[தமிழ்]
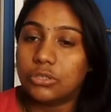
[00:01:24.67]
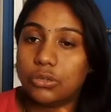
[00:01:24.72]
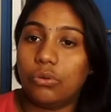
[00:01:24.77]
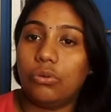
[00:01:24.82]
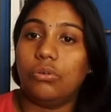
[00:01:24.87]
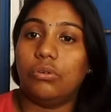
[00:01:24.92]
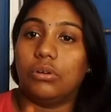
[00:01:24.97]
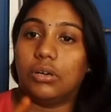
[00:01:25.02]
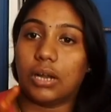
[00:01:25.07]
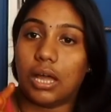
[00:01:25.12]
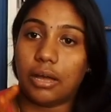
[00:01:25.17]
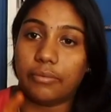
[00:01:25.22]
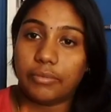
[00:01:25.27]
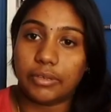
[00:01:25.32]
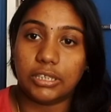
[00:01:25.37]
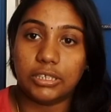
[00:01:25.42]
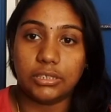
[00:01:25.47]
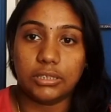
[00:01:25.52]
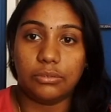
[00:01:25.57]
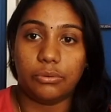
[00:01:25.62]
ஸோ நான்
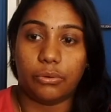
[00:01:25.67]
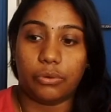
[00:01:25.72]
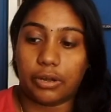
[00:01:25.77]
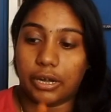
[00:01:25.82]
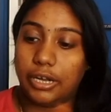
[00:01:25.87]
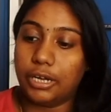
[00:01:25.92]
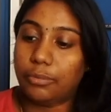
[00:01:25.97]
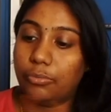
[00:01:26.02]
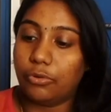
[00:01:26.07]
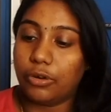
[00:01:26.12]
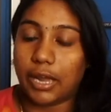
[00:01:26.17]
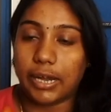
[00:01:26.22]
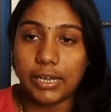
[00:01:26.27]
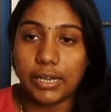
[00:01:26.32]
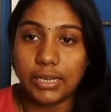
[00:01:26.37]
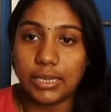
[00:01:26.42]
வந்துட்டு ஒரு ரெண்டு மூணு